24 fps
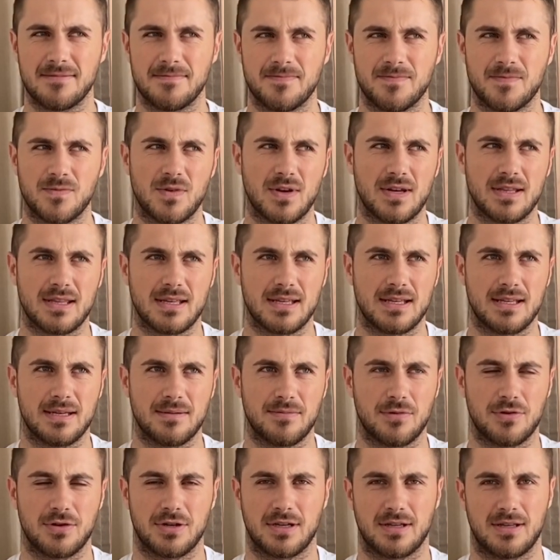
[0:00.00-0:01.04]
Но это
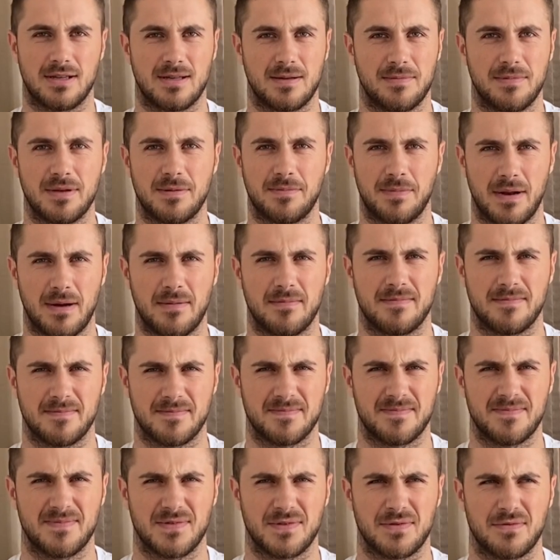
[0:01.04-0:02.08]
немножечко надо быть
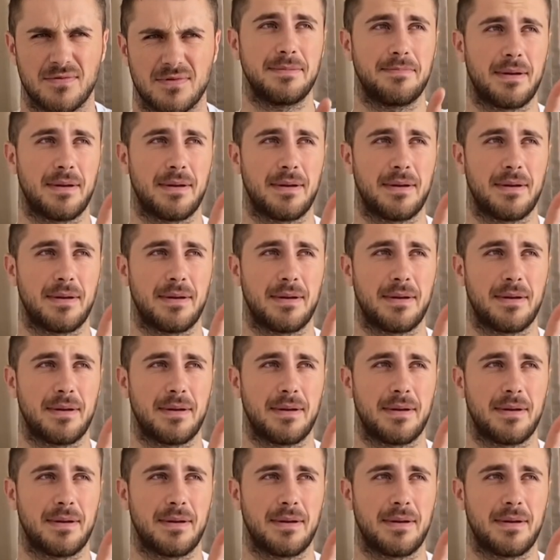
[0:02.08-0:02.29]
прям, ну,